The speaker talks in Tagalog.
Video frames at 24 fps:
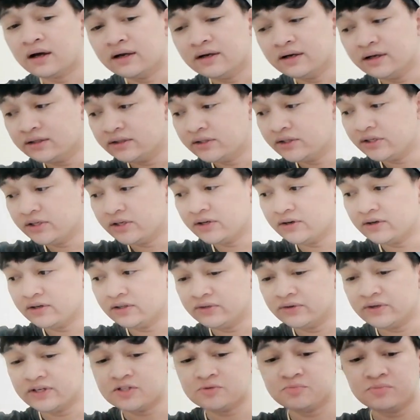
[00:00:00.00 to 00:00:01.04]
andito yung
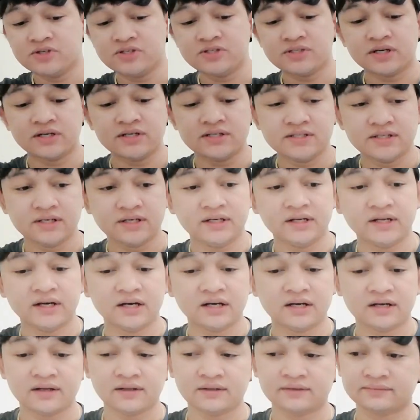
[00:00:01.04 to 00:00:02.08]
USB charging
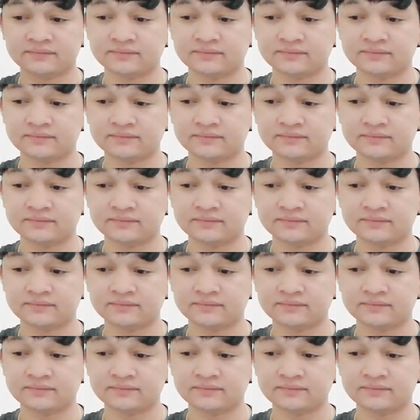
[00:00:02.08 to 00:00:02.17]
niya.